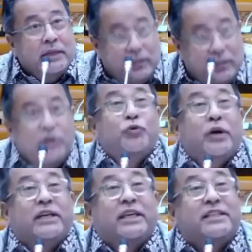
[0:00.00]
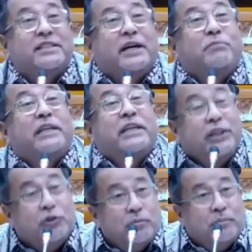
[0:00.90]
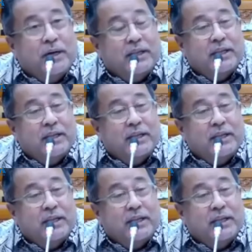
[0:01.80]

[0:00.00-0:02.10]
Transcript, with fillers: Itu yang juga kita sedang berhitung Pak.